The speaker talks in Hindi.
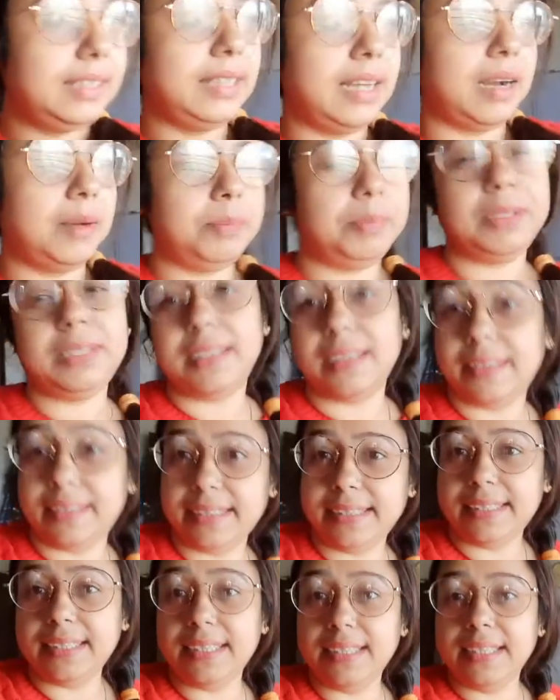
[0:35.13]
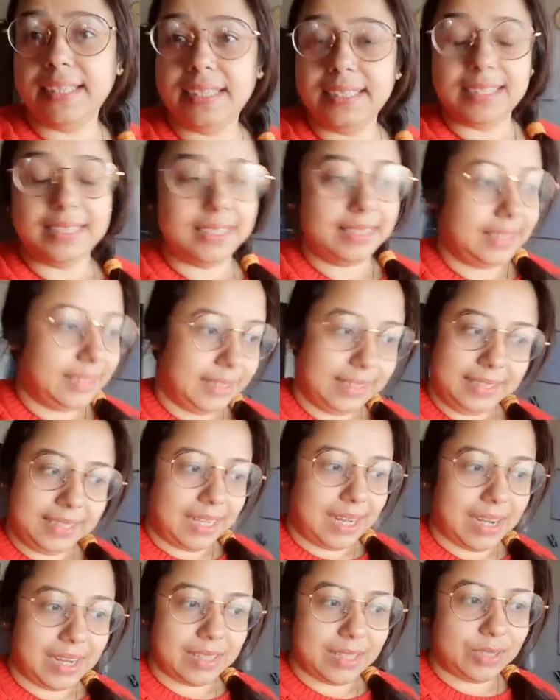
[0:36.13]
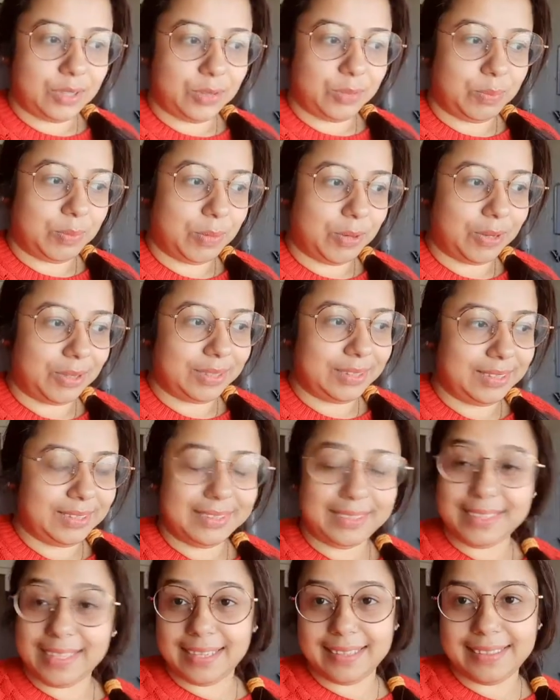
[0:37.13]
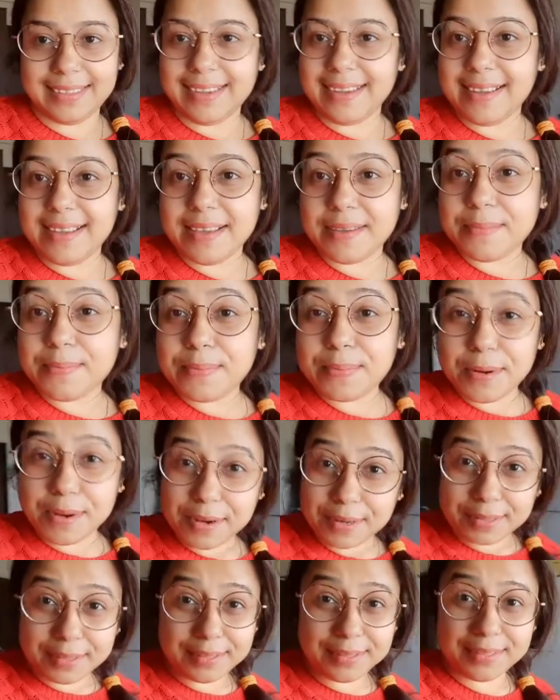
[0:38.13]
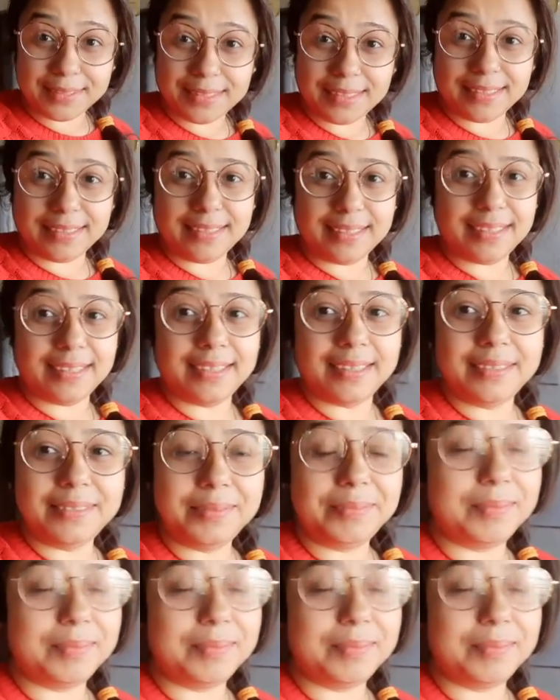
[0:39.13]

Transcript: यहाँ पर ठंडी आज तो बहुत ही ज़्यादा है बहुत ही ज़्यादा है